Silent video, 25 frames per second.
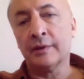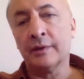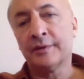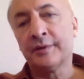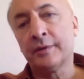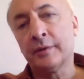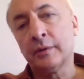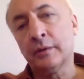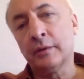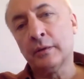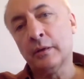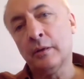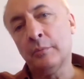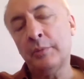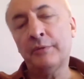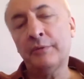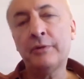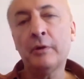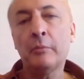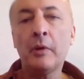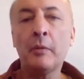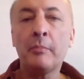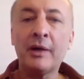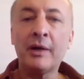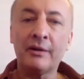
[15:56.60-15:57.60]
с
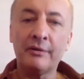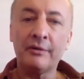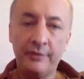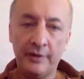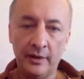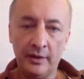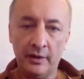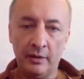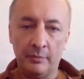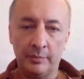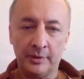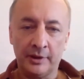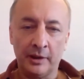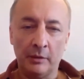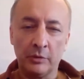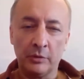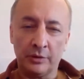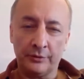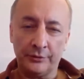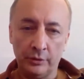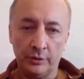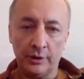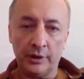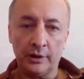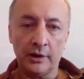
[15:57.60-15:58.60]
мифом об Орфее, потому
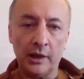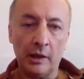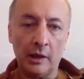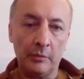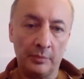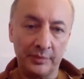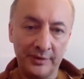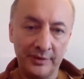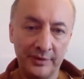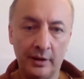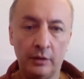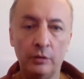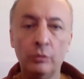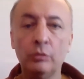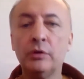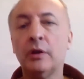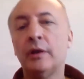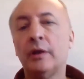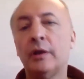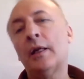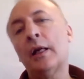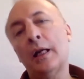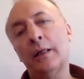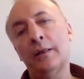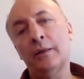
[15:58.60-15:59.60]
что все-таки там
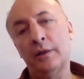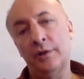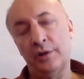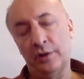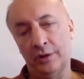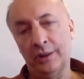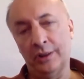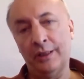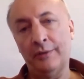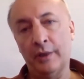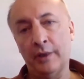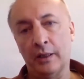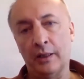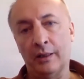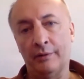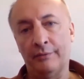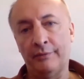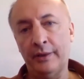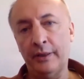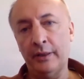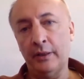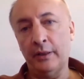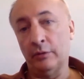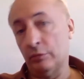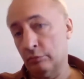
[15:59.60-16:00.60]
абсолютно реальный человек
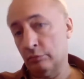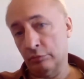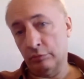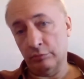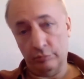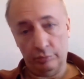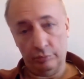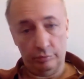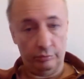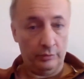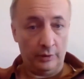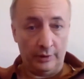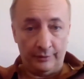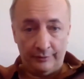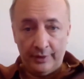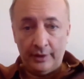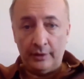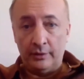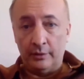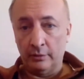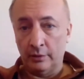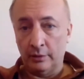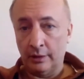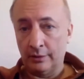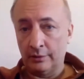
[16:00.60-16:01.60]
Орфей, ну,
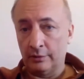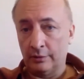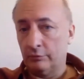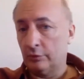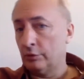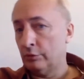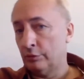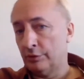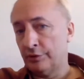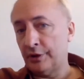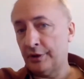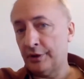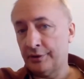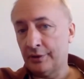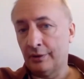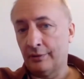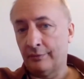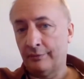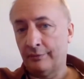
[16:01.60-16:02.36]
Орфей наш, вот, он здесь